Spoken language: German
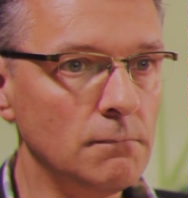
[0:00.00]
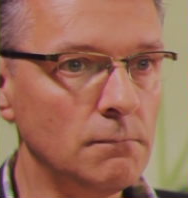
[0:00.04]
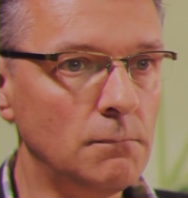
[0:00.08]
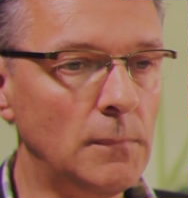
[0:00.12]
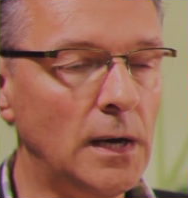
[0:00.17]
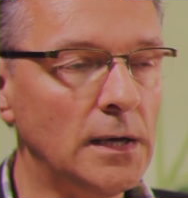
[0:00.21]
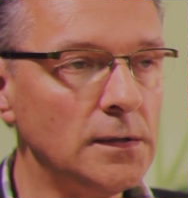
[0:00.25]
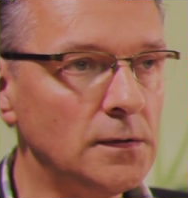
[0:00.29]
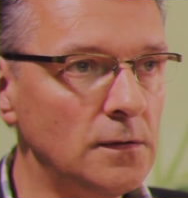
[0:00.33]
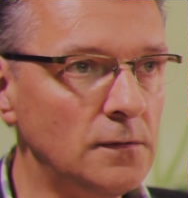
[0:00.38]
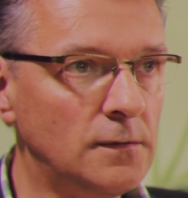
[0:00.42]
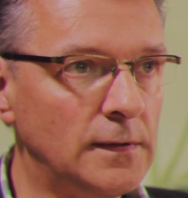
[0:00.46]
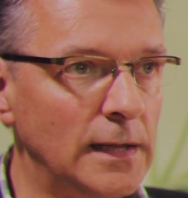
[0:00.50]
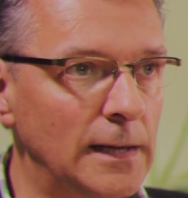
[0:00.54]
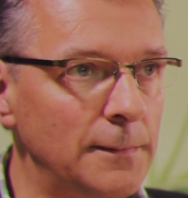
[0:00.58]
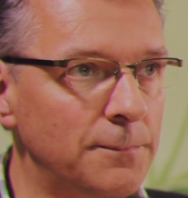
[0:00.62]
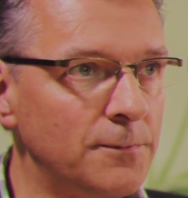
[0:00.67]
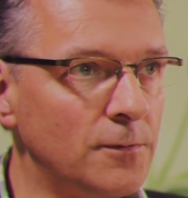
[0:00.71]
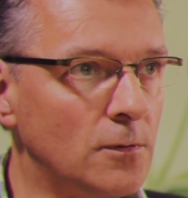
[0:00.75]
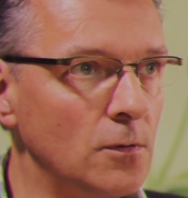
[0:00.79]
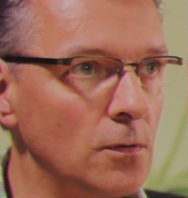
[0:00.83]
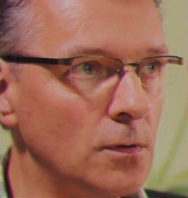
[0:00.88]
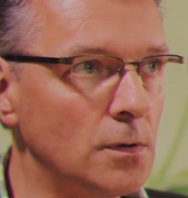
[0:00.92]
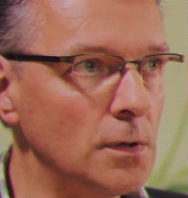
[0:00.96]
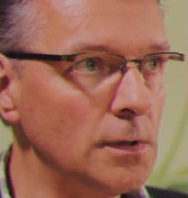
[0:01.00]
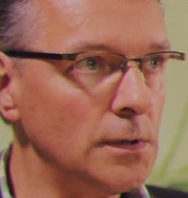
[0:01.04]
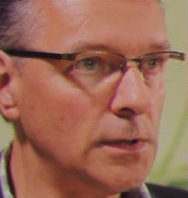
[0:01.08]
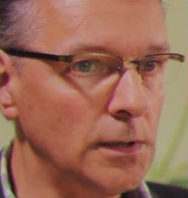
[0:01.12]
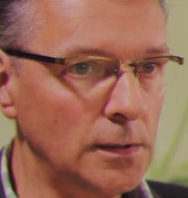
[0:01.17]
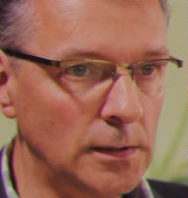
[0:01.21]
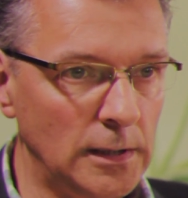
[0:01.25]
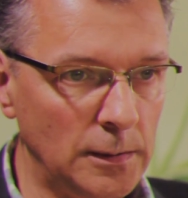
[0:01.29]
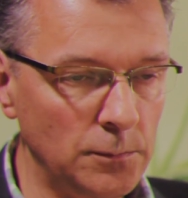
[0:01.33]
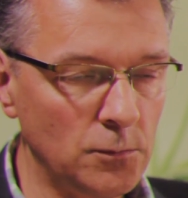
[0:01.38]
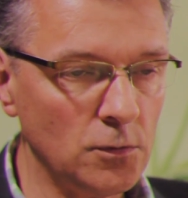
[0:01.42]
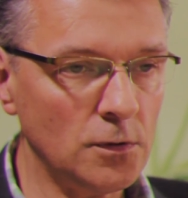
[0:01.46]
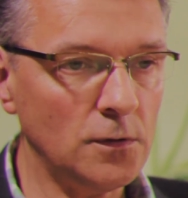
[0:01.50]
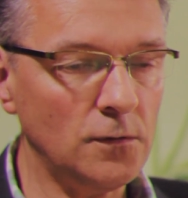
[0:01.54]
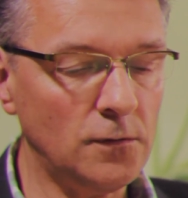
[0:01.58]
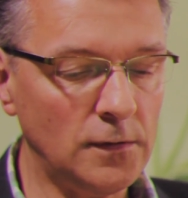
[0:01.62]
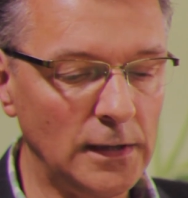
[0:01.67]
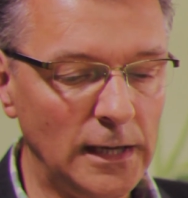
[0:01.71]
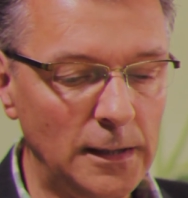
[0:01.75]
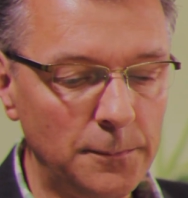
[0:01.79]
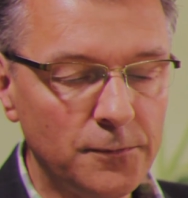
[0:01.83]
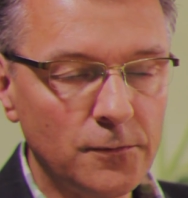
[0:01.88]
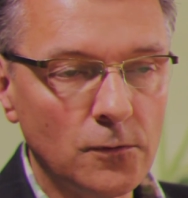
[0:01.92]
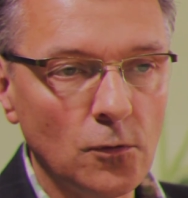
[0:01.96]
Mach dich selbst glücklich, indem du dich
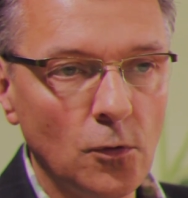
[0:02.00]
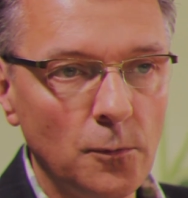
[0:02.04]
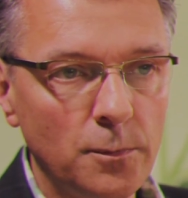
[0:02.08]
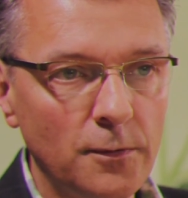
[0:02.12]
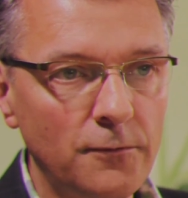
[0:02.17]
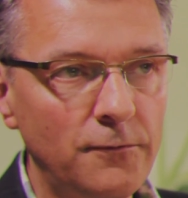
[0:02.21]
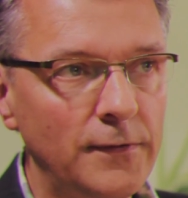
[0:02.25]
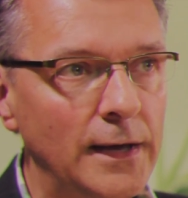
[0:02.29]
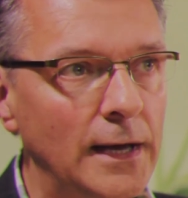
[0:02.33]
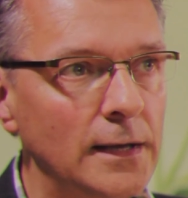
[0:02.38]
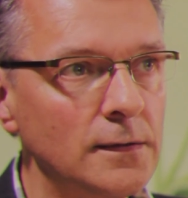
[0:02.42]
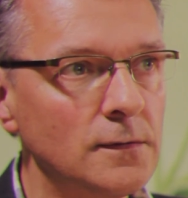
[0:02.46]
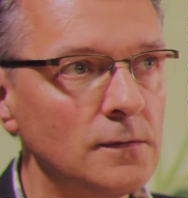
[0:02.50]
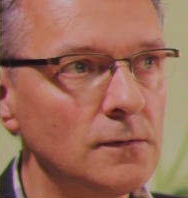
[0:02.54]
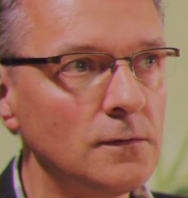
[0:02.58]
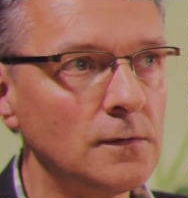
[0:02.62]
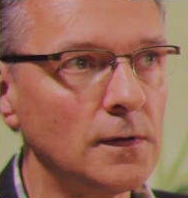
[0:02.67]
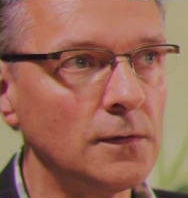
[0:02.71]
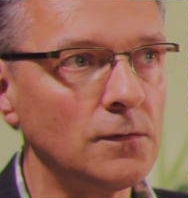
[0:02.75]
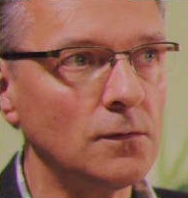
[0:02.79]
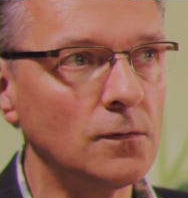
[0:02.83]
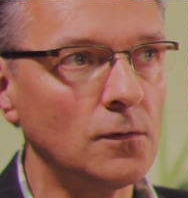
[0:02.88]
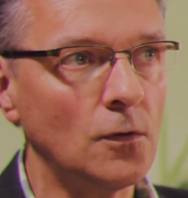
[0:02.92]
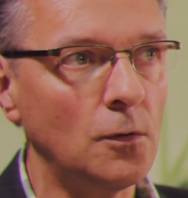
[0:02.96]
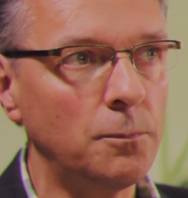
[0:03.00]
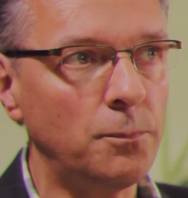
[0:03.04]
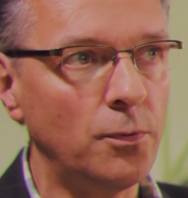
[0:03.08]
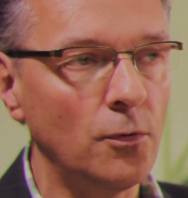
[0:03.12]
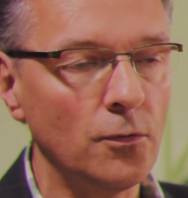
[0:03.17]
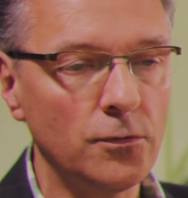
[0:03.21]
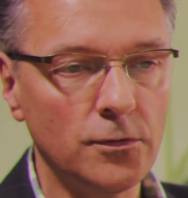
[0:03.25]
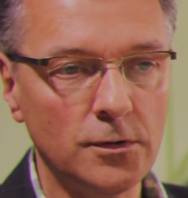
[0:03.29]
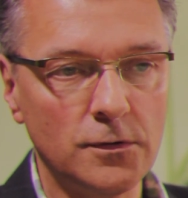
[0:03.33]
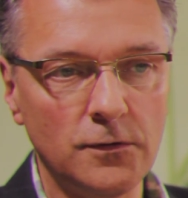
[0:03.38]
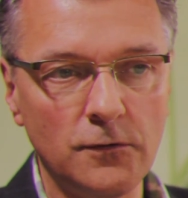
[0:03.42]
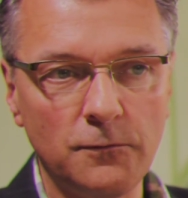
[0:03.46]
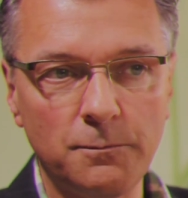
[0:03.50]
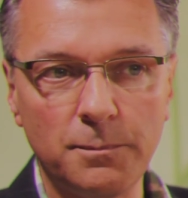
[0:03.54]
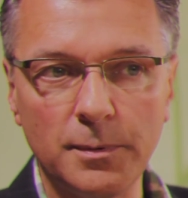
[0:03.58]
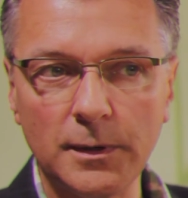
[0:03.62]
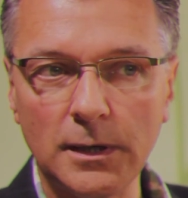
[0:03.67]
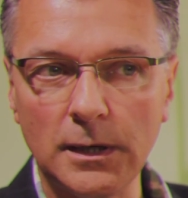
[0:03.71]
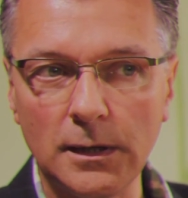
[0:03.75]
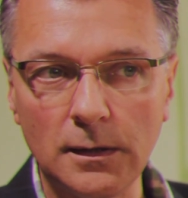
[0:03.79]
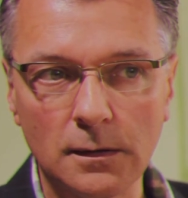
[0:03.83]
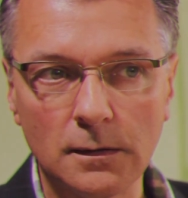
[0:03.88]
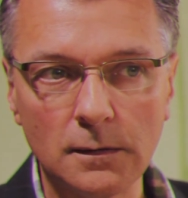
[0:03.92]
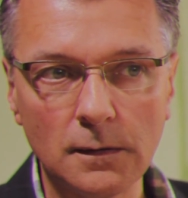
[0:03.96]
selbst so bewertest, dass es auch positiv
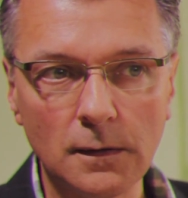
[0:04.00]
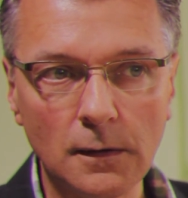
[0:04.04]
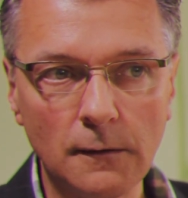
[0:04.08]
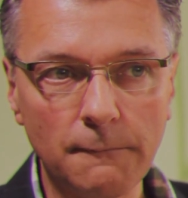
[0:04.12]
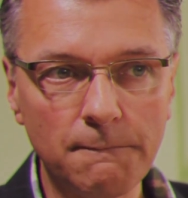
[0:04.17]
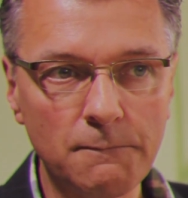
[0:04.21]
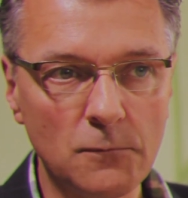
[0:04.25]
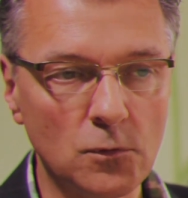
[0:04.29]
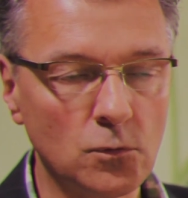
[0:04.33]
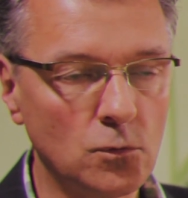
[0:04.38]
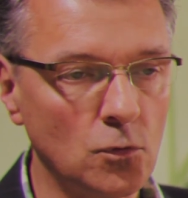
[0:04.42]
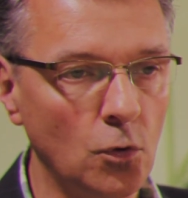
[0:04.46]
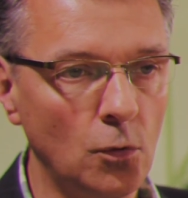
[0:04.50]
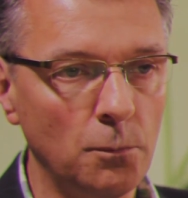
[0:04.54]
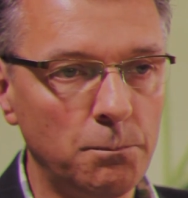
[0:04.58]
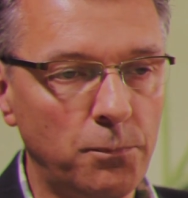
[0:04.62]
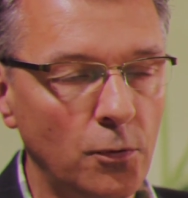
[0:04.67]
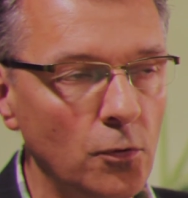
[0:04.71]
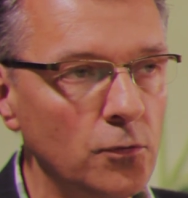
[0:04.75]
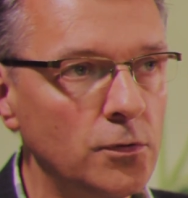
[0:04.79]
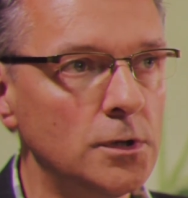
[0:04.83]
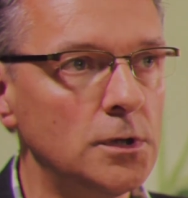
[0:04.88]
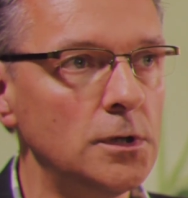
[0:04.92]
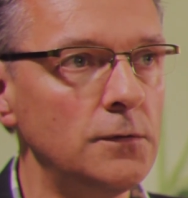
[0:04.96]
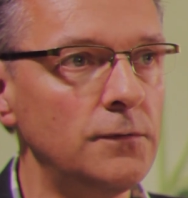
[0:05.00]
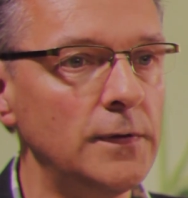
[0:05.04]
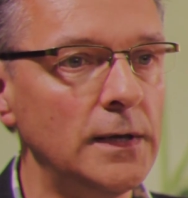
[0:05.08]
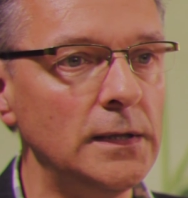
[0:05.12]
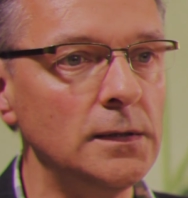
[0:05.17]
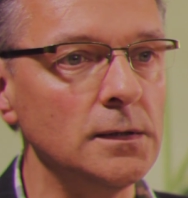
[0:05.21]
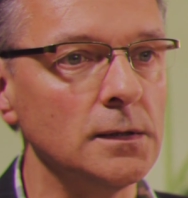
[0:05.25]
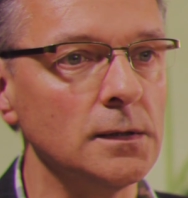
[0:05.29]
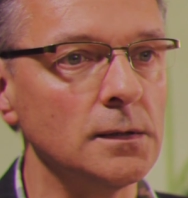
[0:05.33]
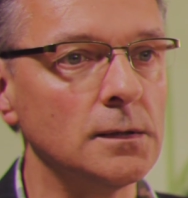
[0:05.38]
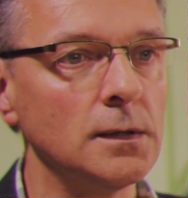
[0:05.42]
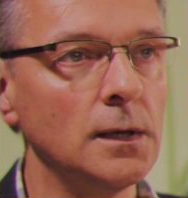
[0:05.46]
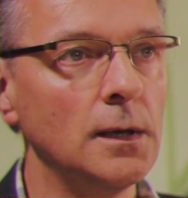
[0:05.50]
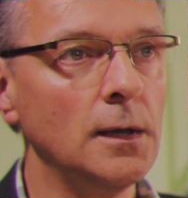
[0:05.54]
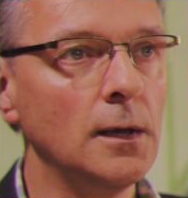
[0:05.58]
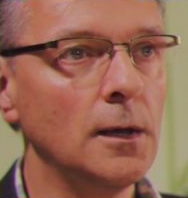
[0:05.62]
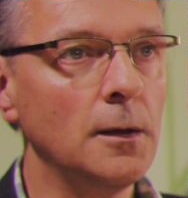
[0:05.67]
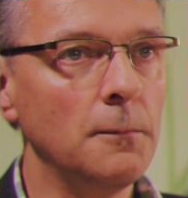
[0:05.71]
beginnt und positiv endet.